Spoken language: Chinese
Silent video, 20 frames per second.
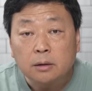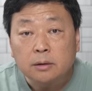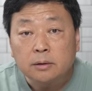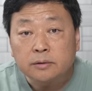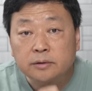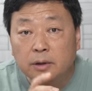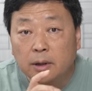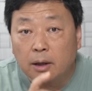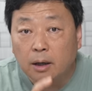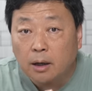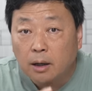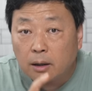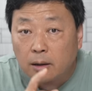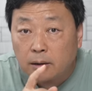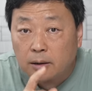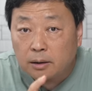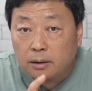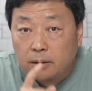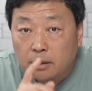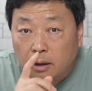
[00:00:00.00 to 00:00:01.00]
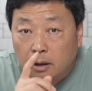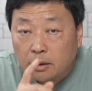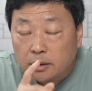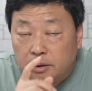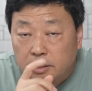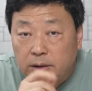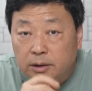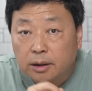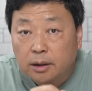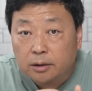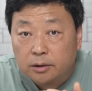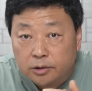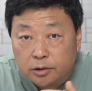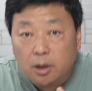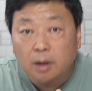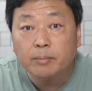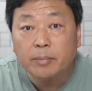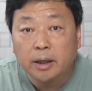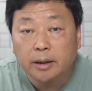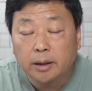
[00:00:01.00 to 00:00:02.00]
在二零二一年的
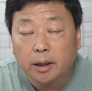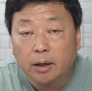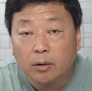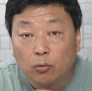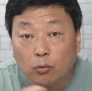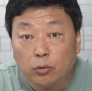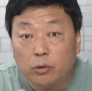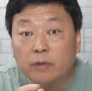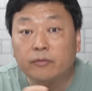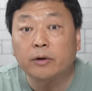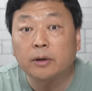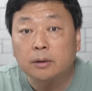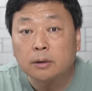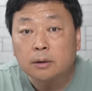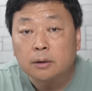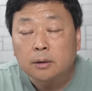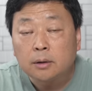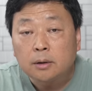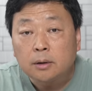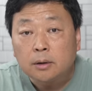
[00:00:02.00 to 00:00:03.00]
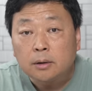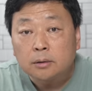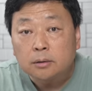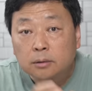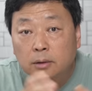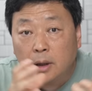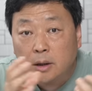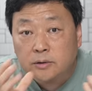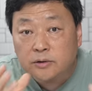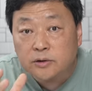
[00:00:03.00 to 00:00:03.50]
上半年五月份，他